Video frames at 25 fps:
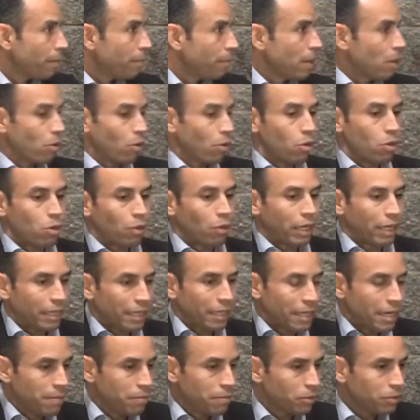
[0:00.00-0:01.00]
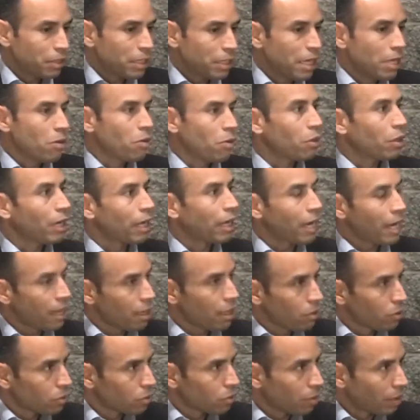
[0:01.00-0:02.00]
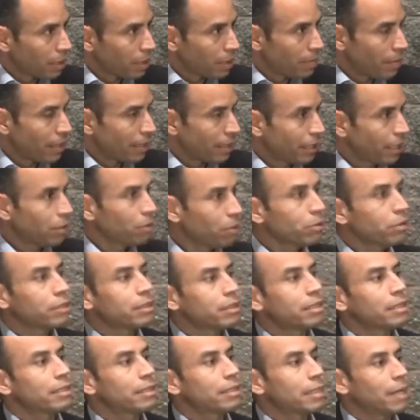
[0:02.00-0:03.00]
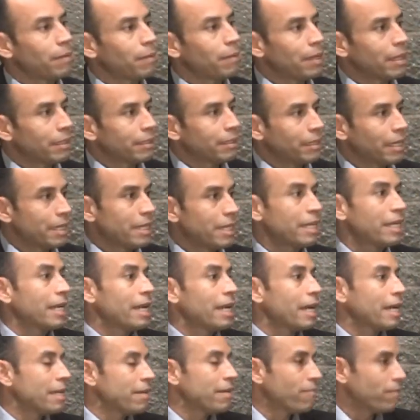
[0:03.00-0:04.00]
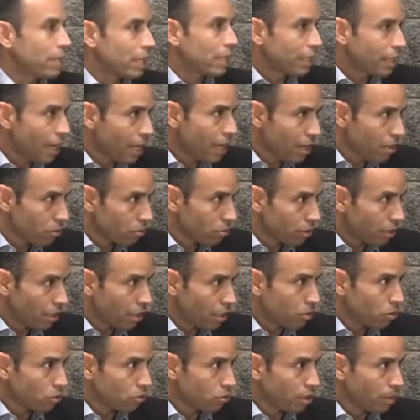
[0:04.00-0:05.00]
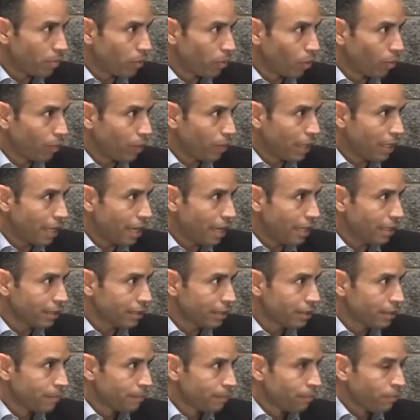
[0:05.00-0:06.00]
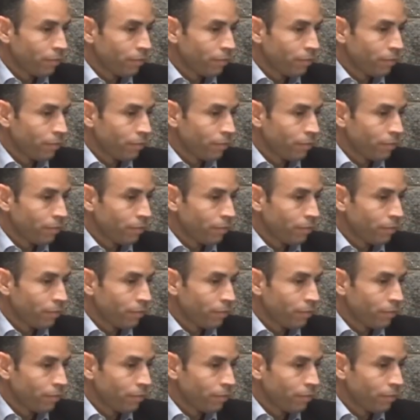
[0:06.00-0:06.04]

Pero lo que tenemos que lograr los guatemaltecos es establecer y clarificar los derechos de propiedad